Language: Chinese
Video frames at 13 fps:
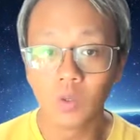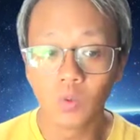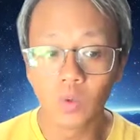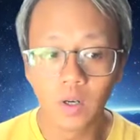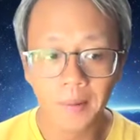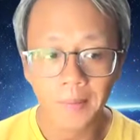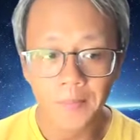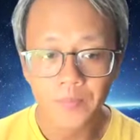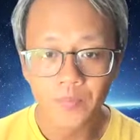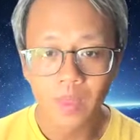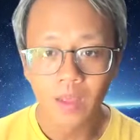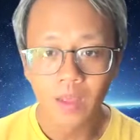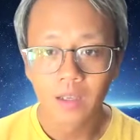的我，
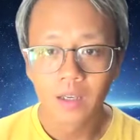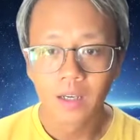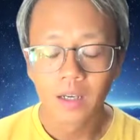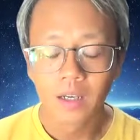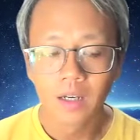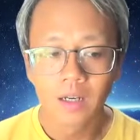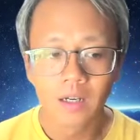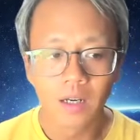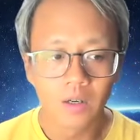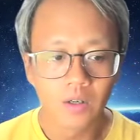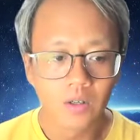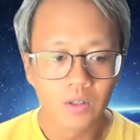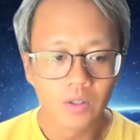然
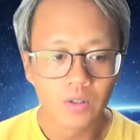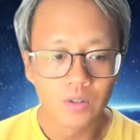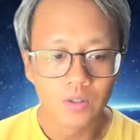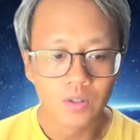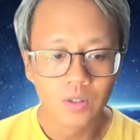后，